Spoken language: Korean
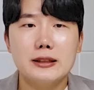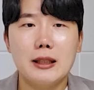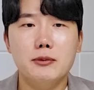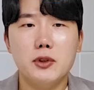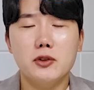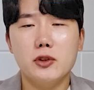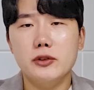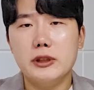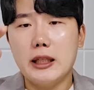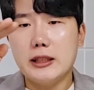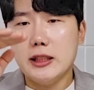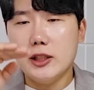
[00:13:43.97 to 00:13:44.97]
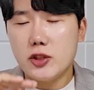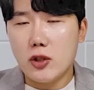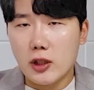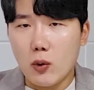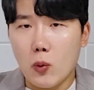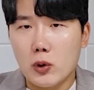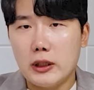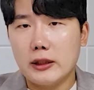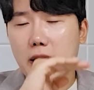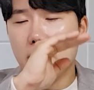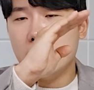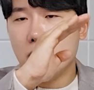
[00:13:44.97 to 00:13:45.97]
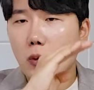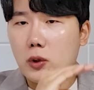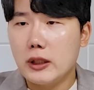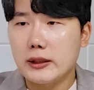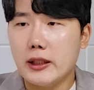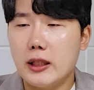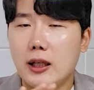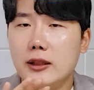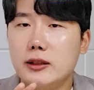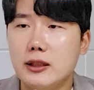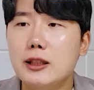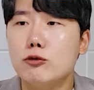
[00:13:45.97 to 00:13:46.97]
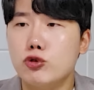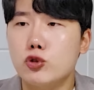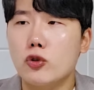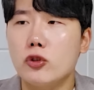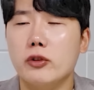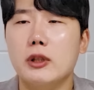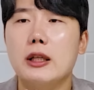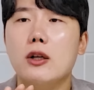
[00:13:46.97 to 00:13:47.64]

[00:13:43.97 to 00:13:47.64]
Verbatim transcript: 삼성전자의 실적이 오르락 내리락 오르락 내리락 하는 이 구조는